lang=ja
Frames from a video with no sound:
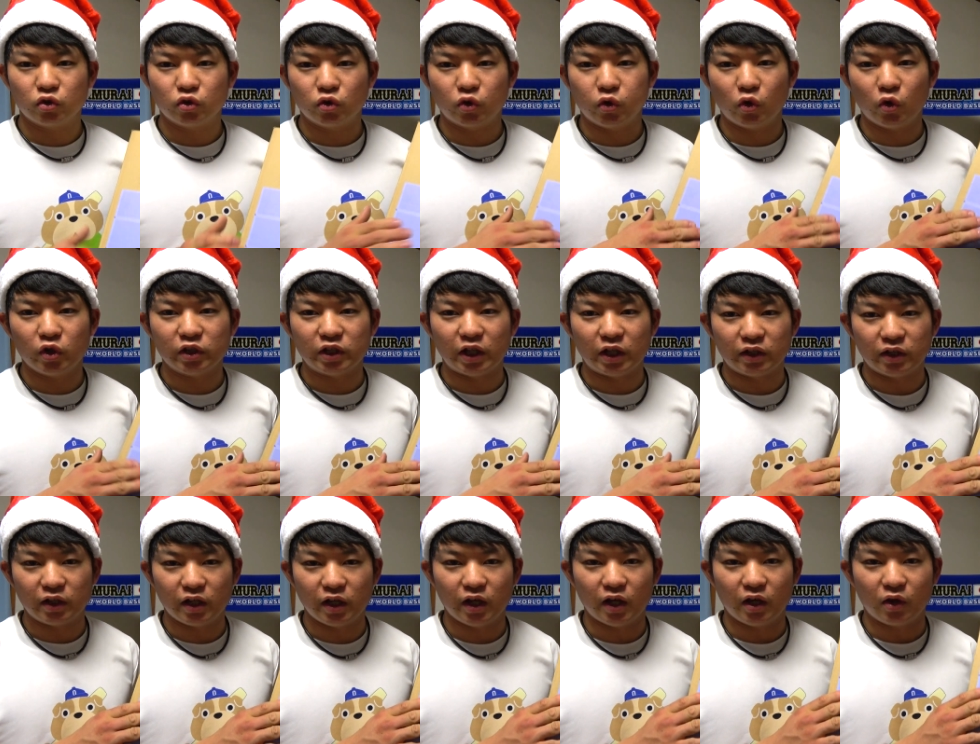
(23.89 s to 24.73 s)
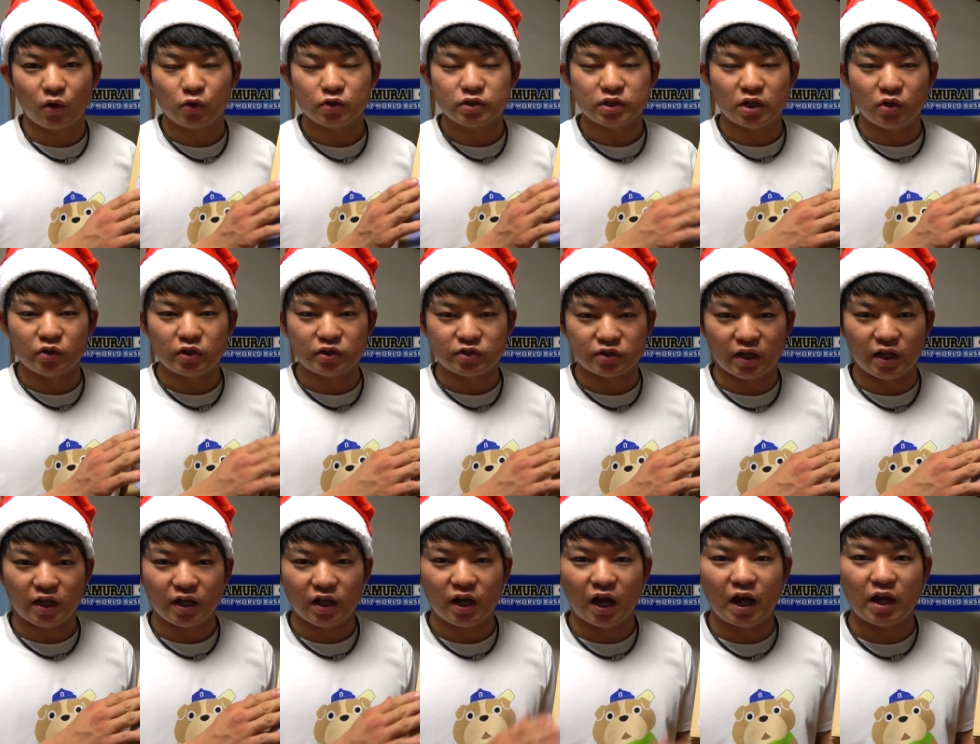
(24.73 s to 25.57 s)
届いたんで、こちらをです
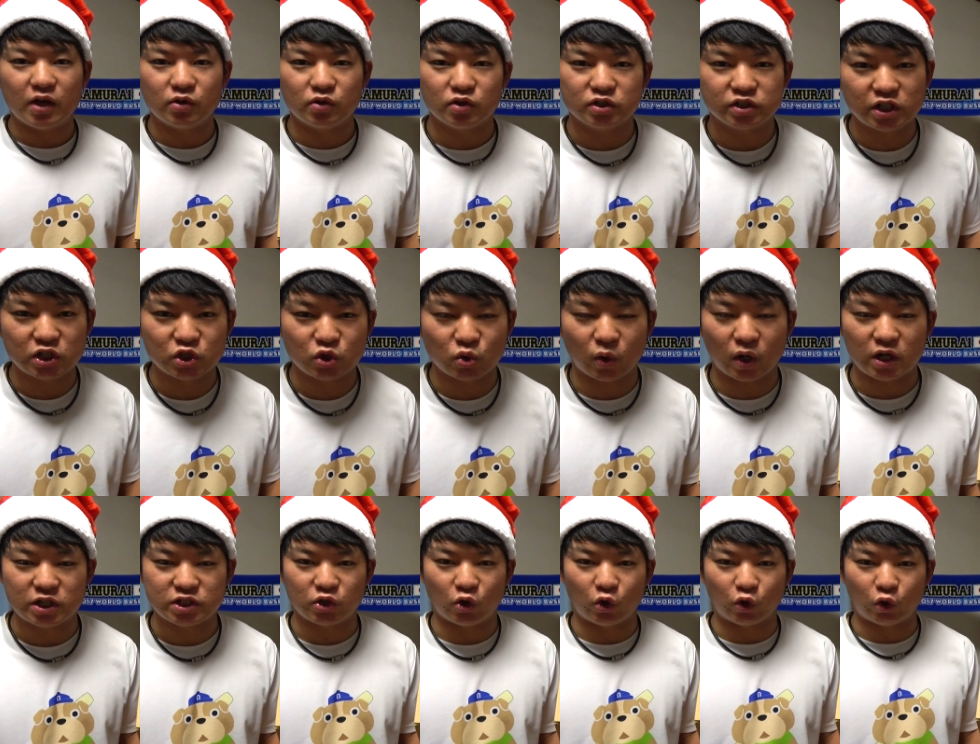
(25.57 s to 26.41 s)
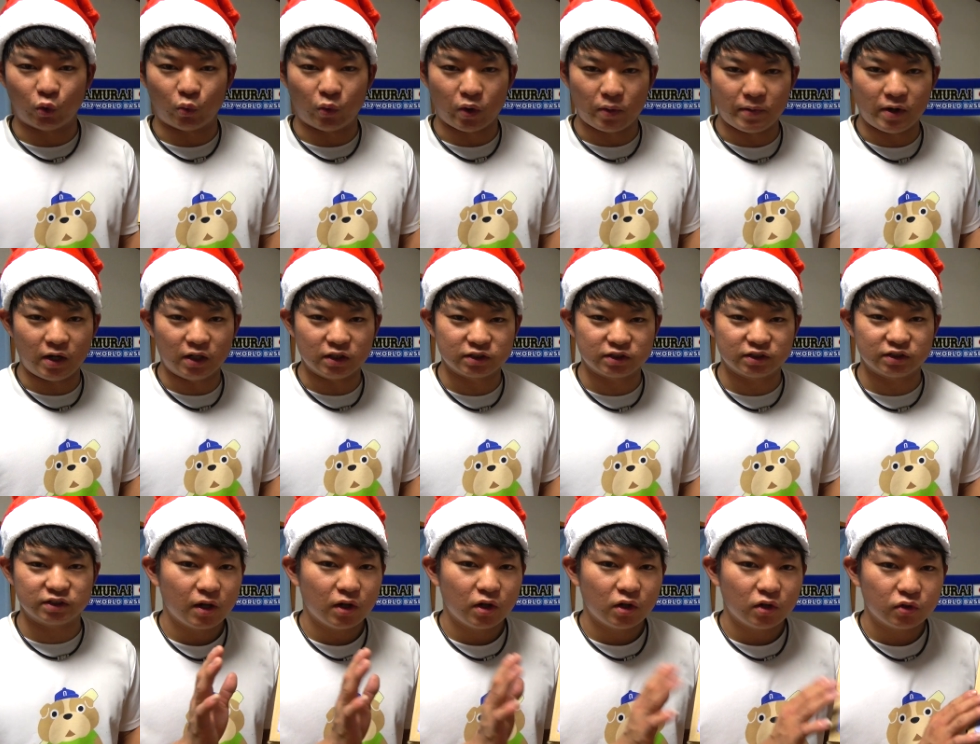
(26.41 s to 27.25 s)
ね、開封して紹介していこうと思いま
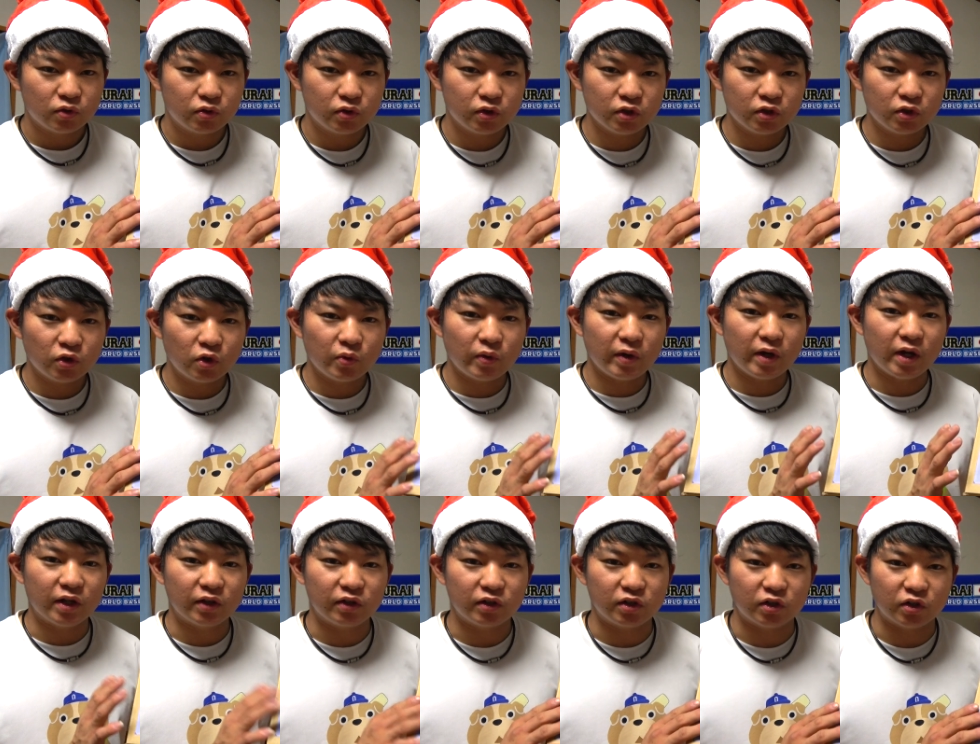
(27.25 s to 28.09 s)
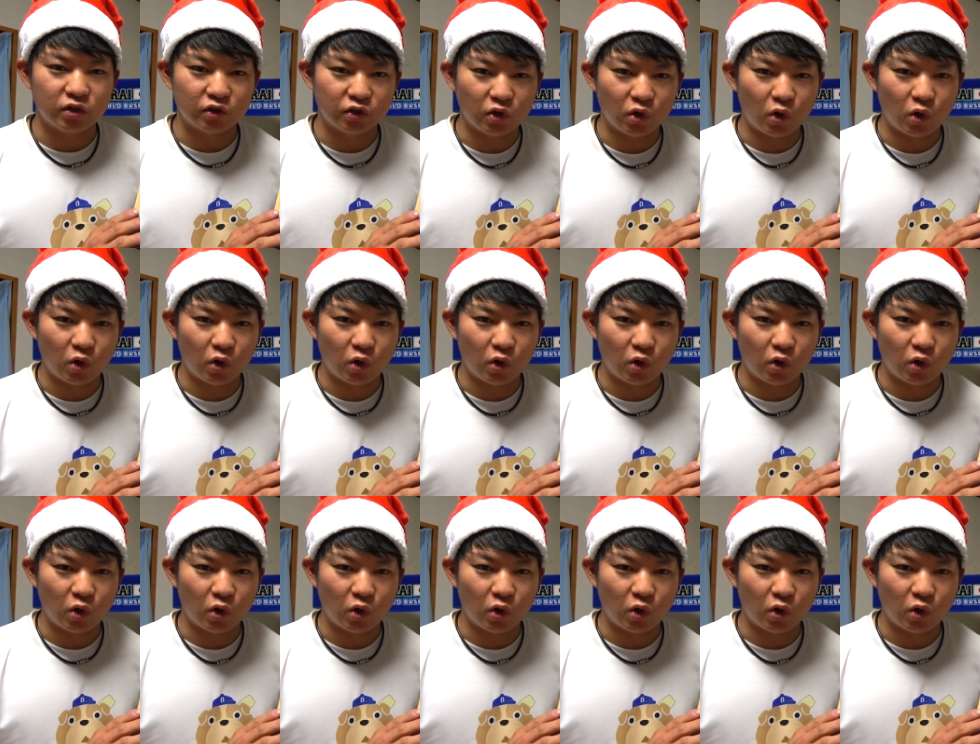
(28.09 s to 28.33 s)
す。冬のウェアっていう